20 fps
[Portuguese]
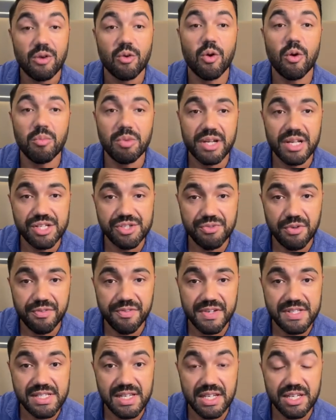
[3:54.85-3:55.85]
Como que eles vão
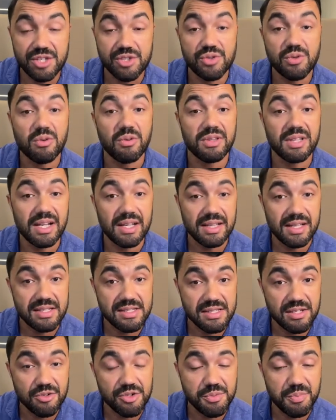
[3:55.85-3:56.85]
fazer isso?
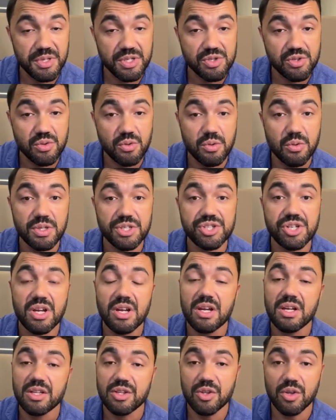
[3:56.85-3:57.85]
Contratação de pessoas,
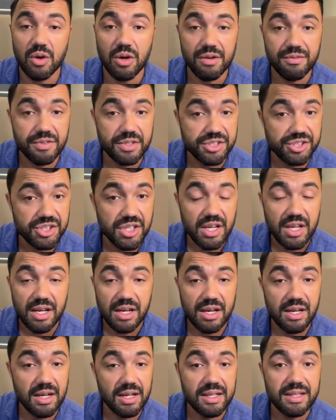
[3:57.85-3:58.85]
novas
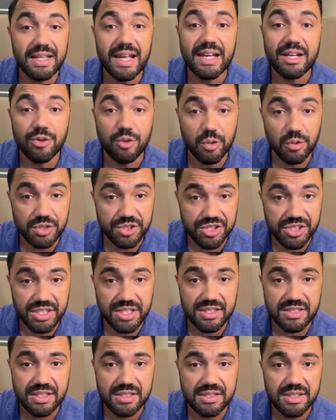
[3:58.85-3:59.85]
uh,
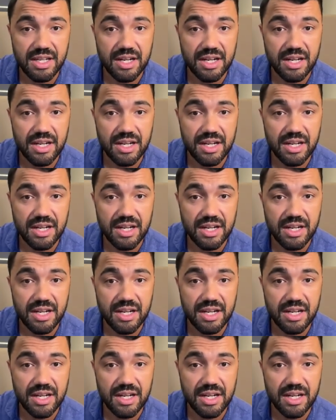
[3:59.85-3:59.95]
tecnologias a